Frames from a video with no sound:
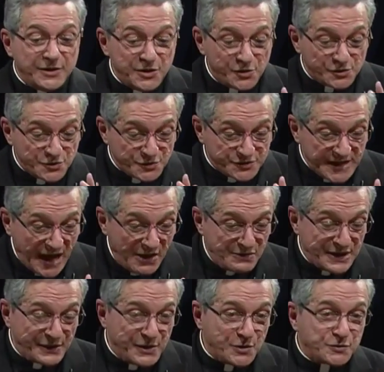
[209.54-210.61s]
Dios nos
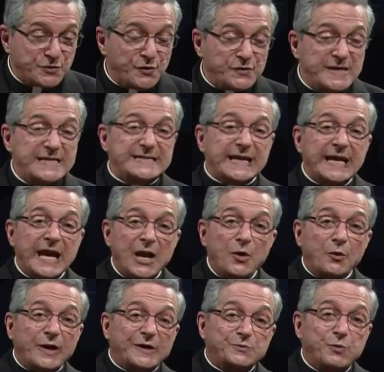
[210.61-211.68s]
habla, Dios nos dice
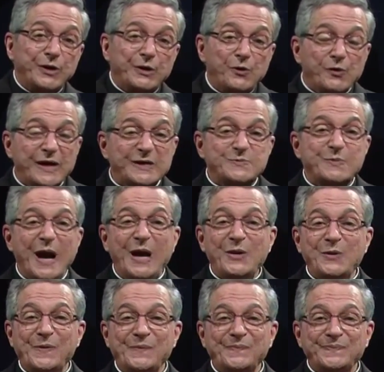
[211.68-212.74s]
lo que es bueno, lo que es
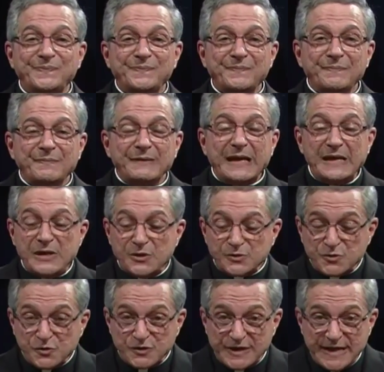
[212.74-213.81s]
malo. Y
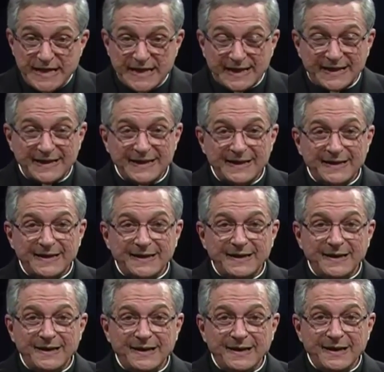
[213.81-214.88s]
Dios nos guía
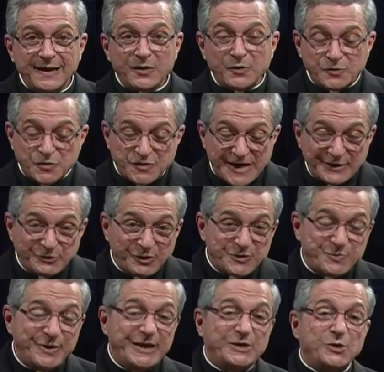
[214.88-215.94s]
con su Santo
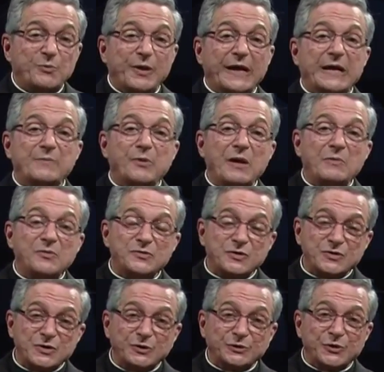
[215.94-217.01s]
Espíritu para que
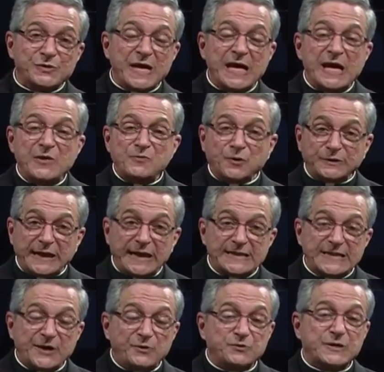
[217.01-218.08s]
podamos nosotros
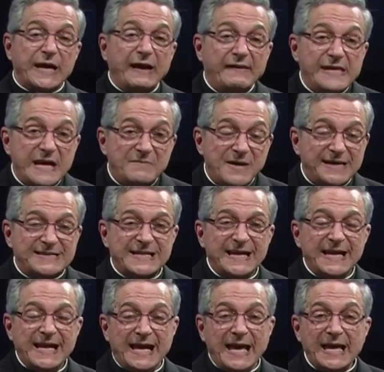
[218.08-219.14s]
fortalecernos cada día más
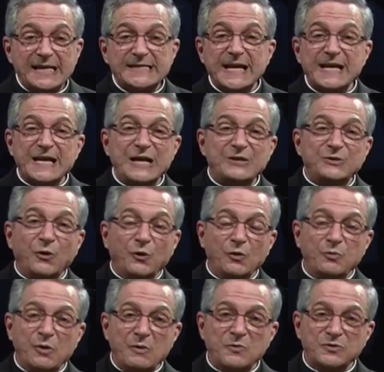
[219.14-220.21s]
en ese en quien
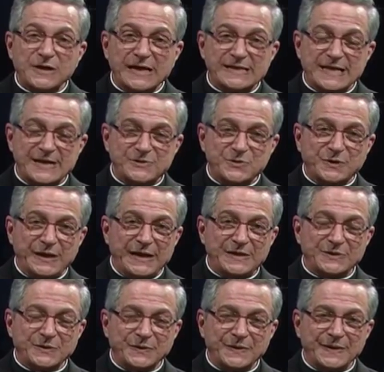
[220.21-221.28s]
todo lo podemos, que es
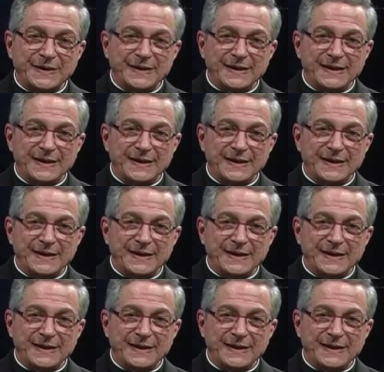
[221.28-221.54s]
Jesucristo.